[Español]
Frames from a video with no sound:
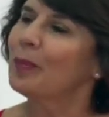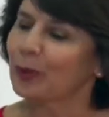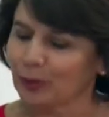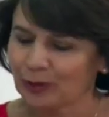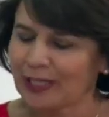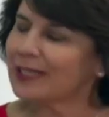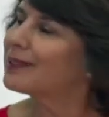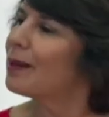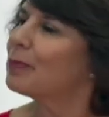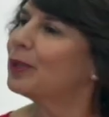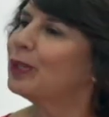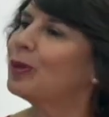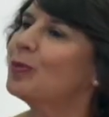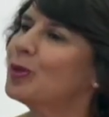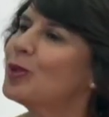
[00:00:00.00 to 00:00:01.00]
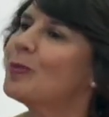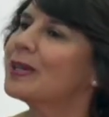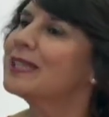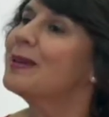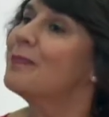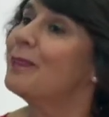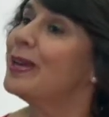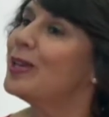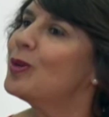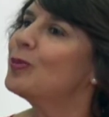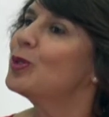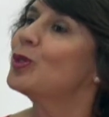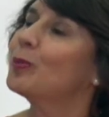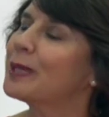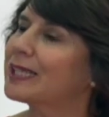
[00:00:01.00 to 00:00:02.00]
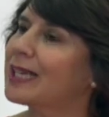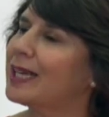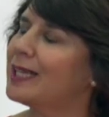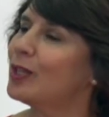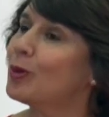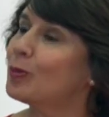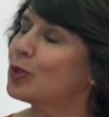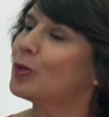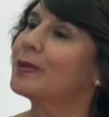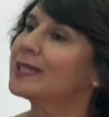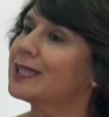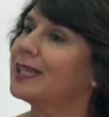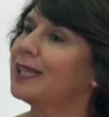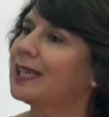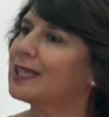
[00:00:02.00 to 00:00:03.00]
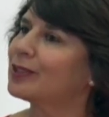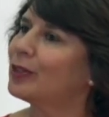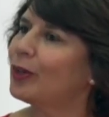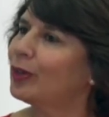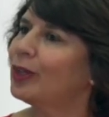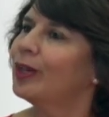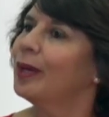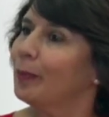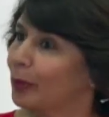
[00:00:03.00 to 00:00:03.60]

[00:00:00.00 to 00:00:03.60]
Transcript: porque usted le está poniendo mucho más empeño, mucho más cariño, mucho más dedicación,